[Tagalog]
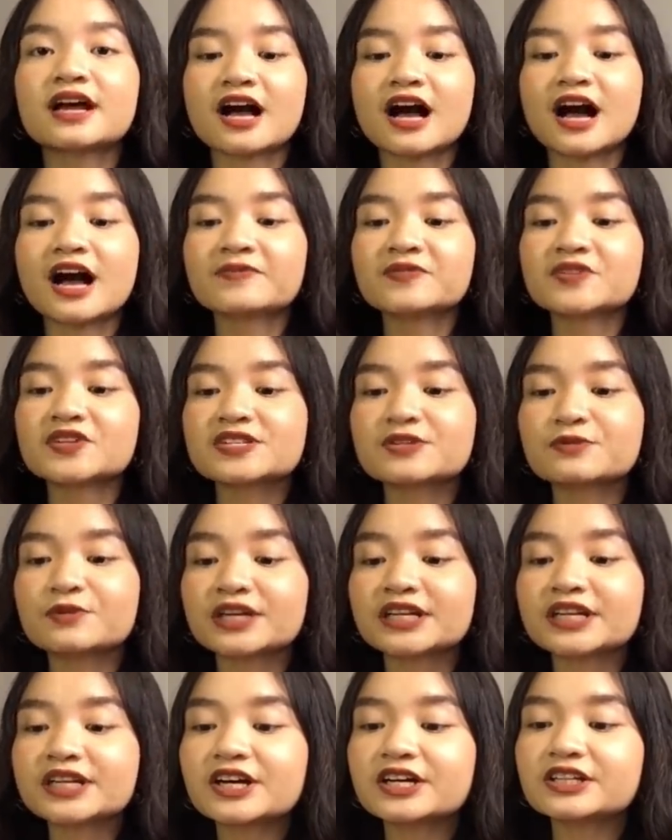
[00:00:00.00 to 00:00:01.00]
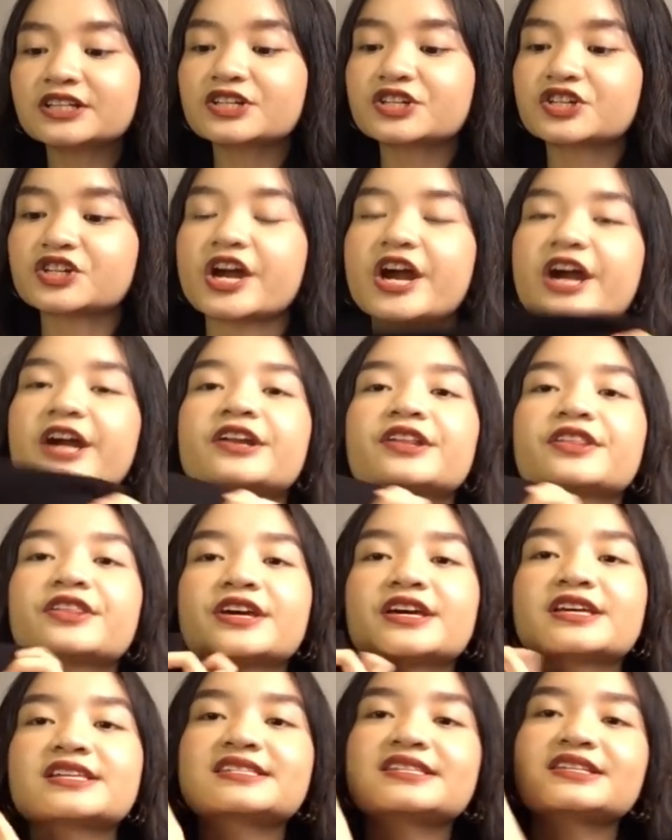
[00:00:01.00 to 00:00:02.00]
I'm just quickly gonna share
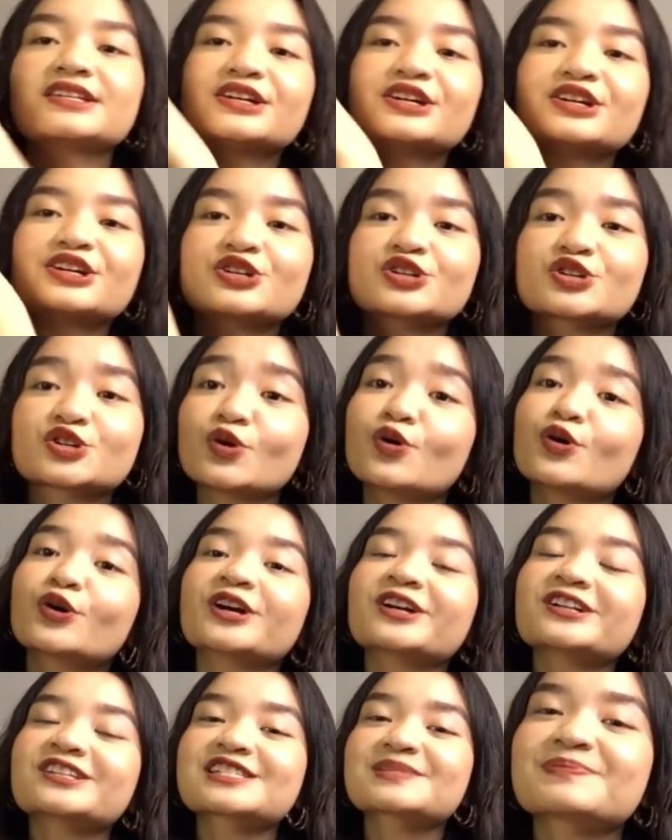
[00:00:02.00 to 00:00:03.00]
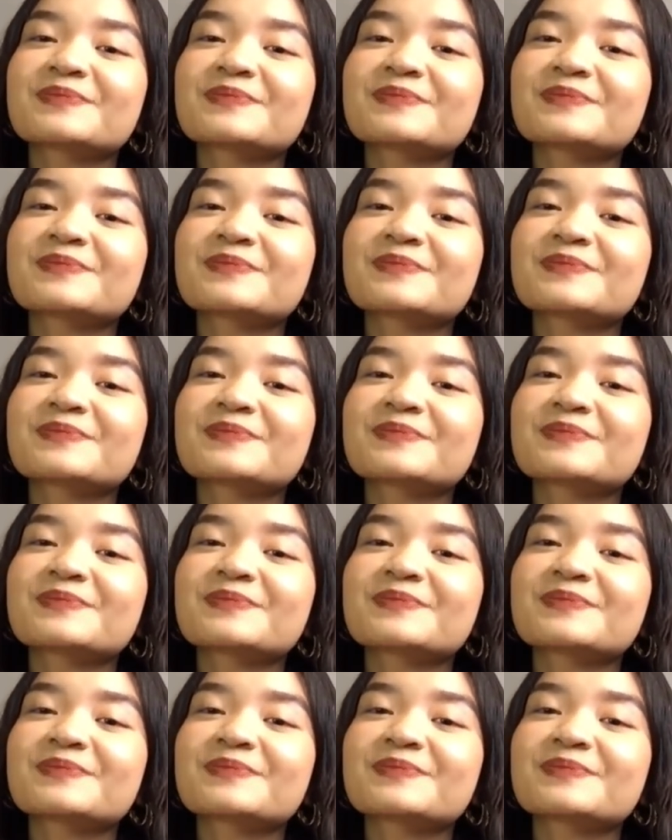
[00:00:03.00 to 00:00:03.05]
this shorts.